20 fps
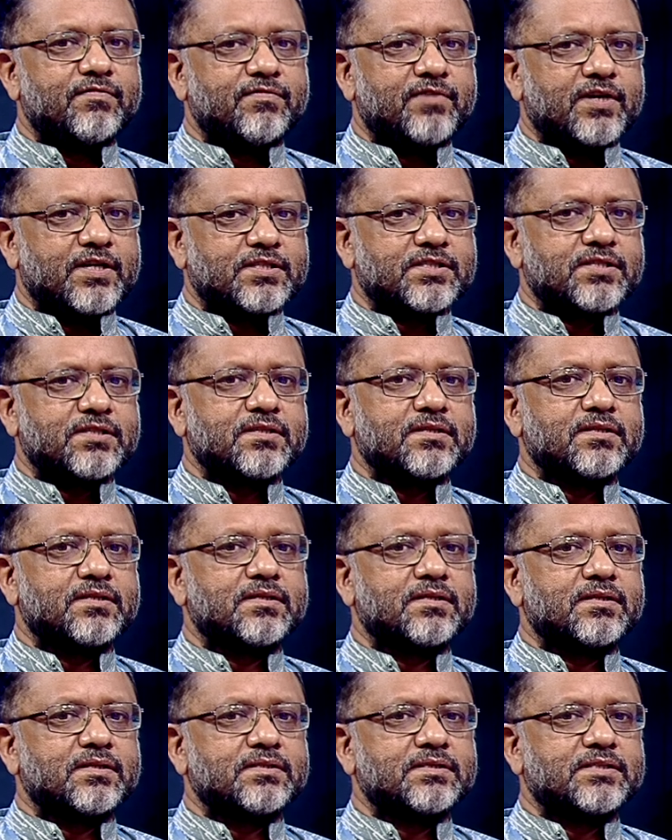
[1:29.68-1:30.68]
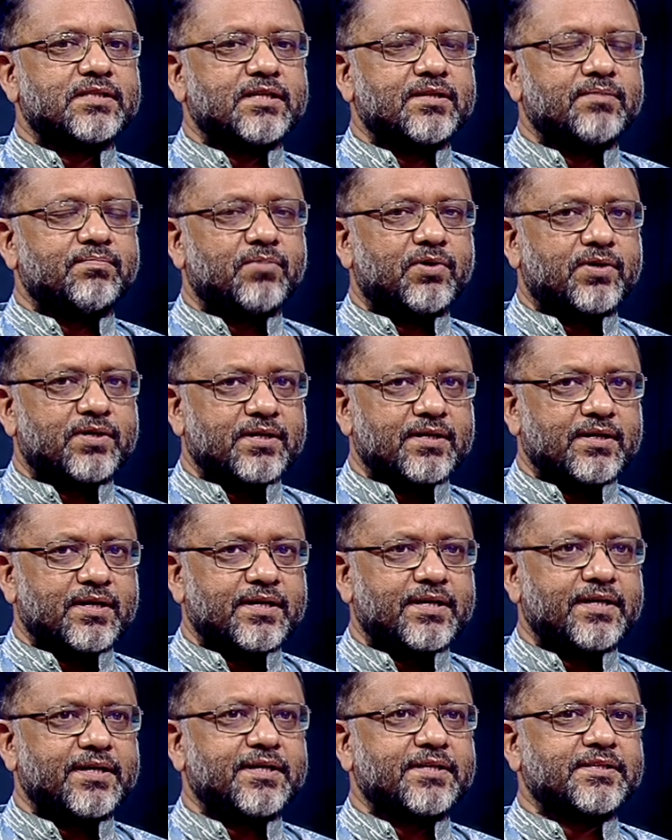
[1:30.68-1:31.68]
ভার্সন যে মডার্ন
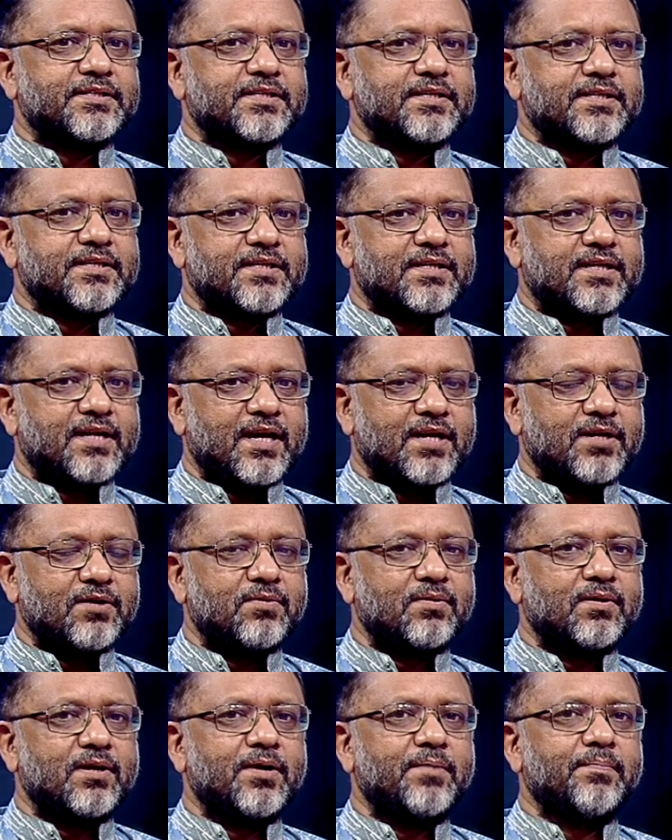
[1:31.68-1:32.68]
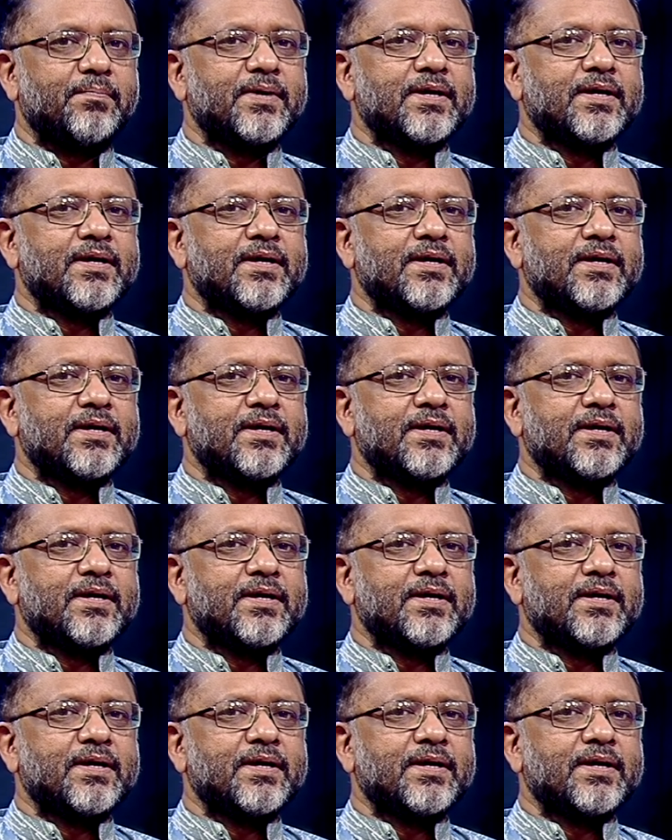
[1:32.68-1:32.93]
আর্কিটেকচার এটার ক্যারিকুলাম